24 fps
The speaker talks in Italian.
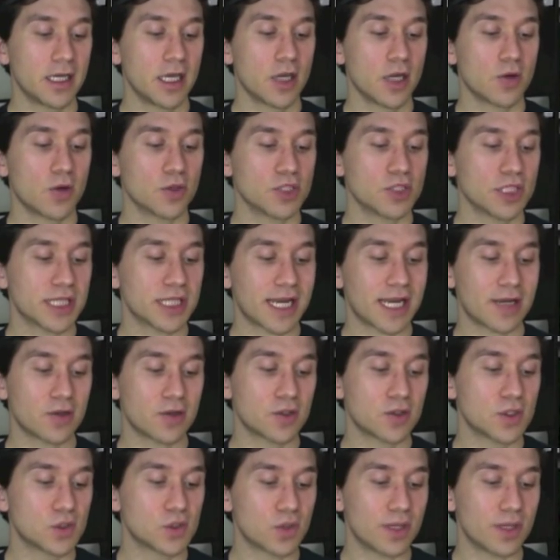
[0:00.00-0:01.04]

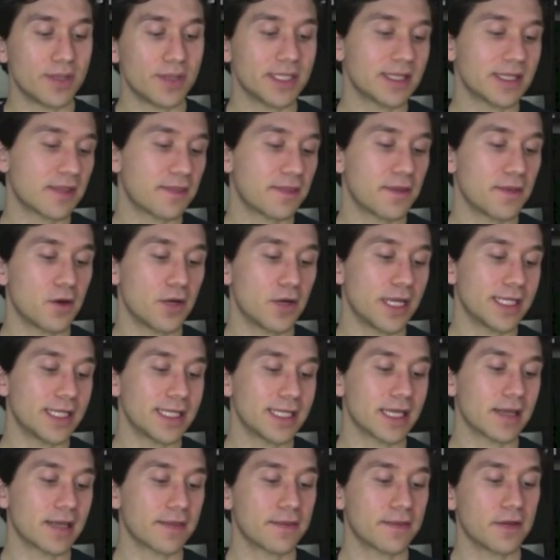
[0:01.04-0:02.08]
concentrandoti su alimentazione,
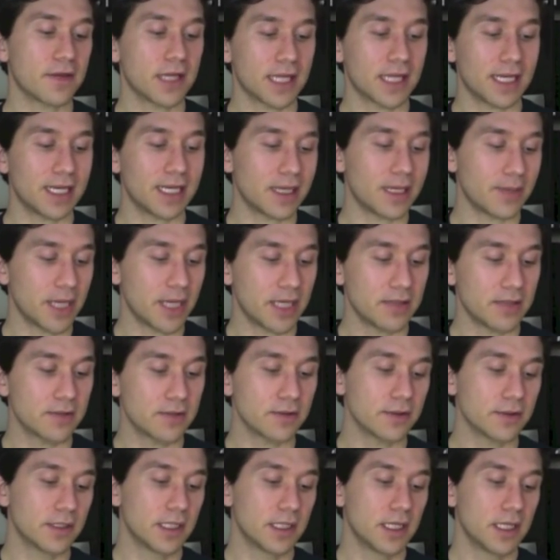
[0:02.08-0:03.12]
integrazione ed
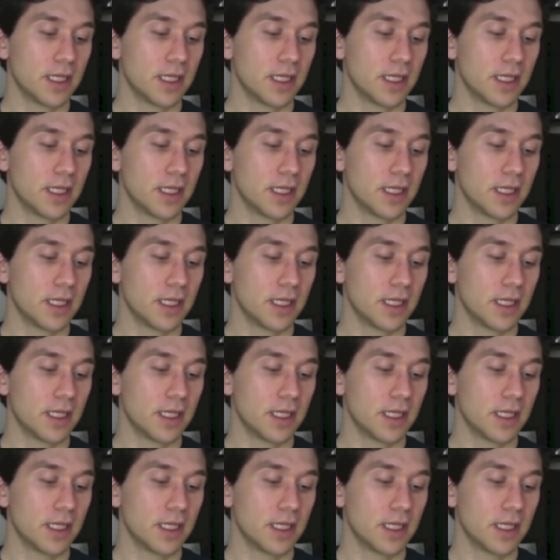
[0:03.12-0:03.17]
allenamento